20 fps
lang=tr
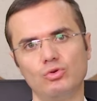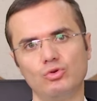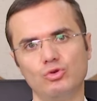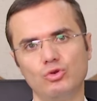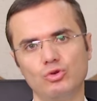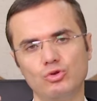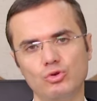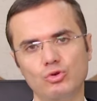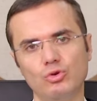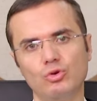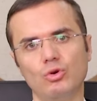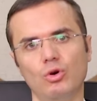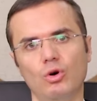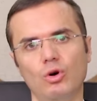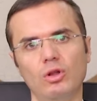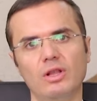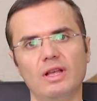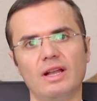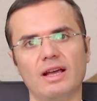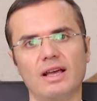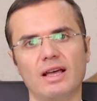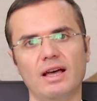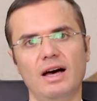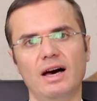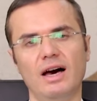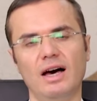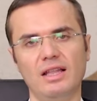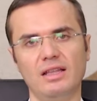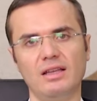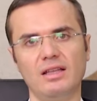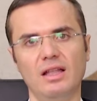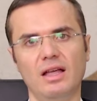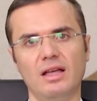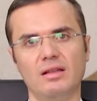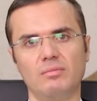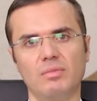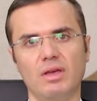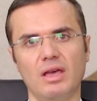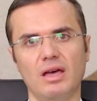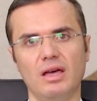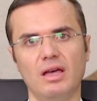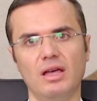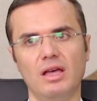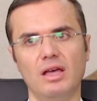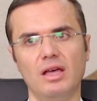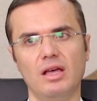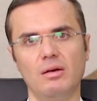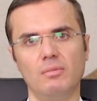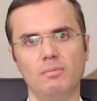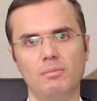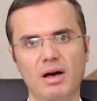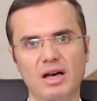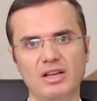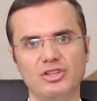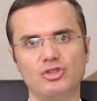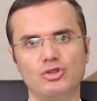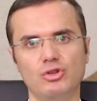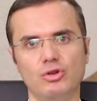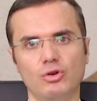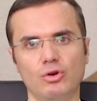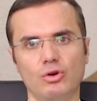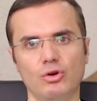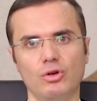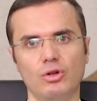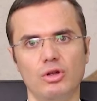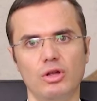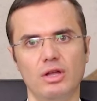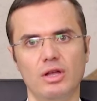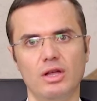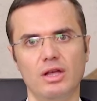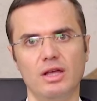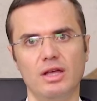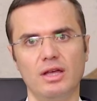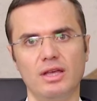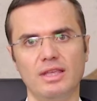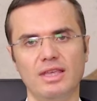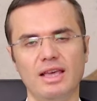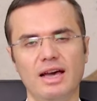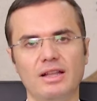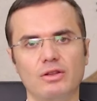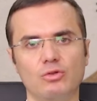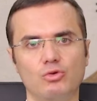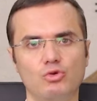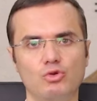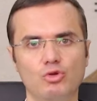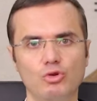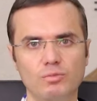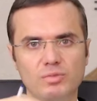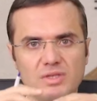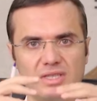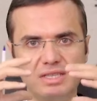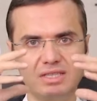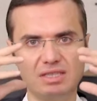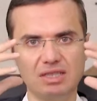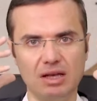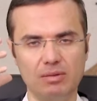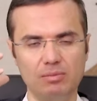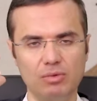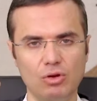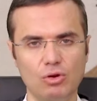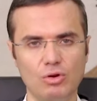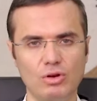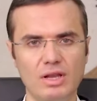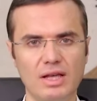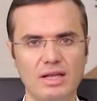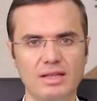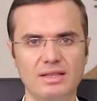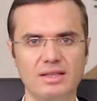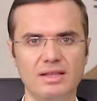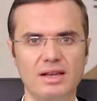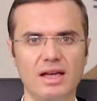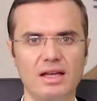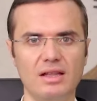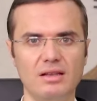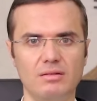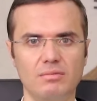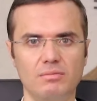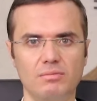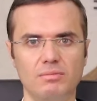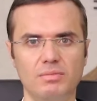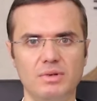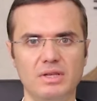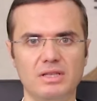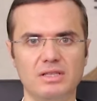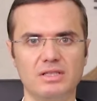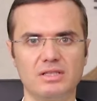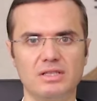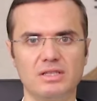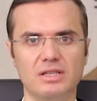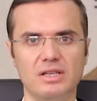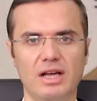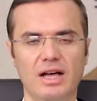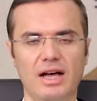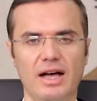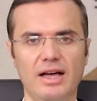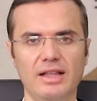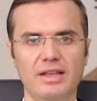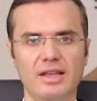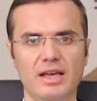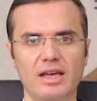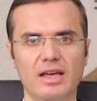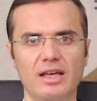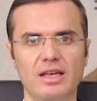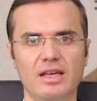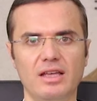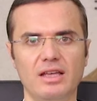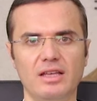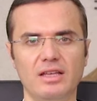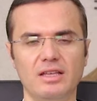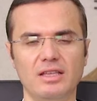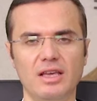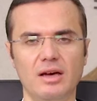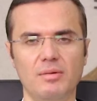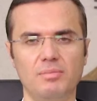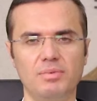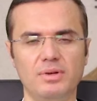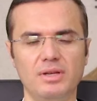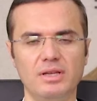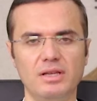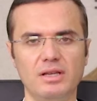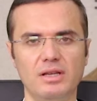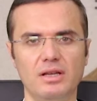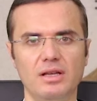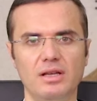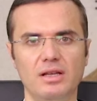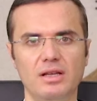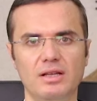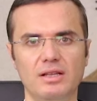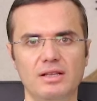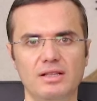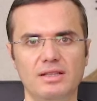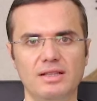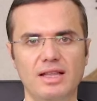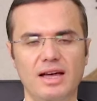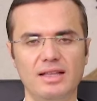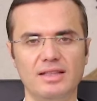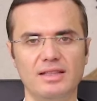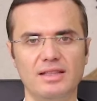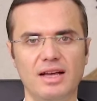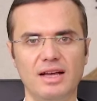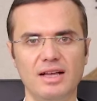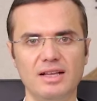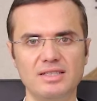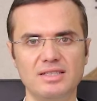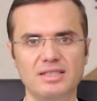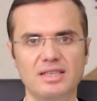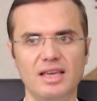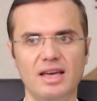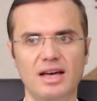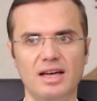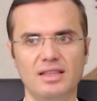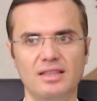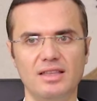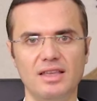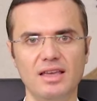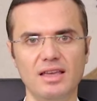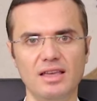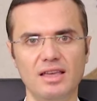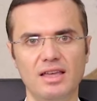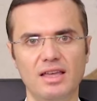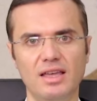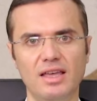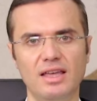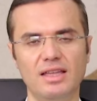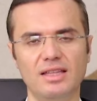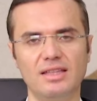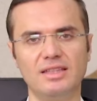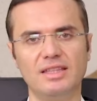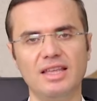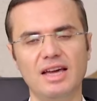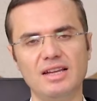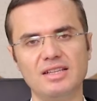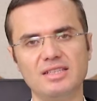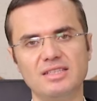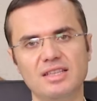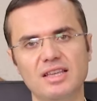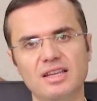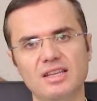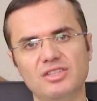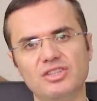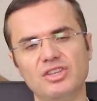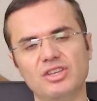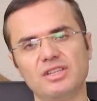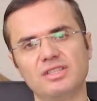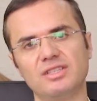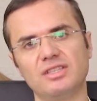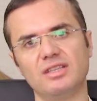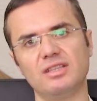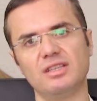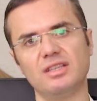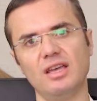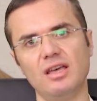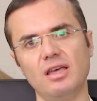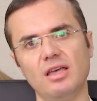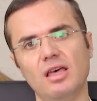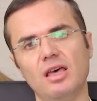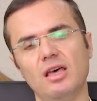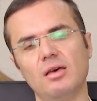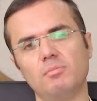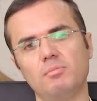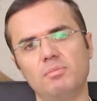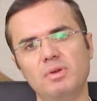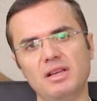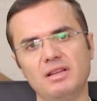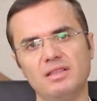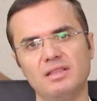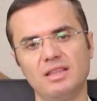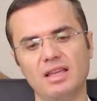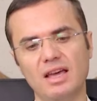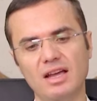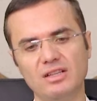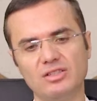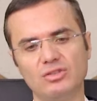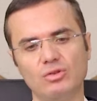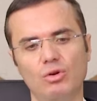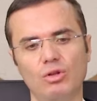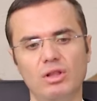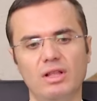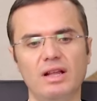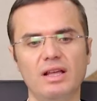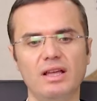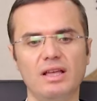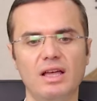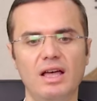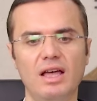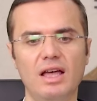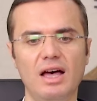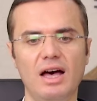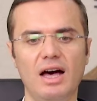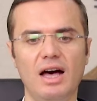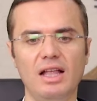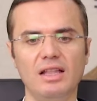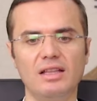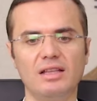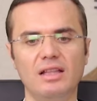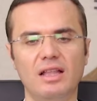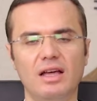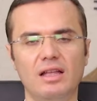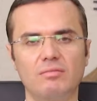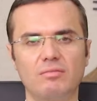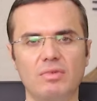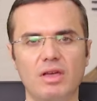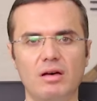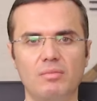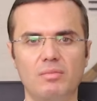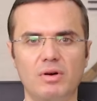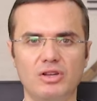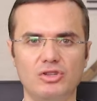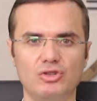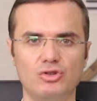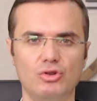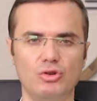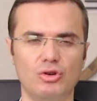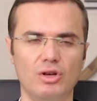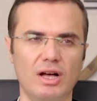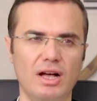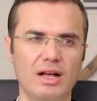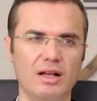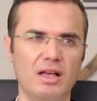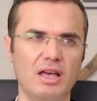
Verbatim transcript: cüz'ü olarak algılanmaya başlıyor. Yani tüm sistemi yönlendiren bir ana yapıdan daha ziyade dersler içerisinde bir ders olarak algılanmaya başlıyor.